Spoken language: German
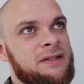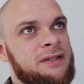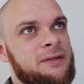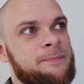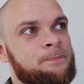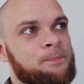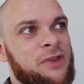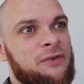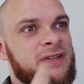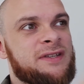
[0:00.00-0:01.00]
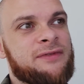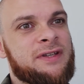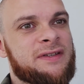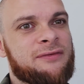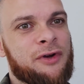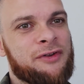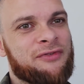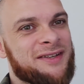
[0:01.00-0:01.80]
Äh, ich weiß nicht, wie ich das in Worte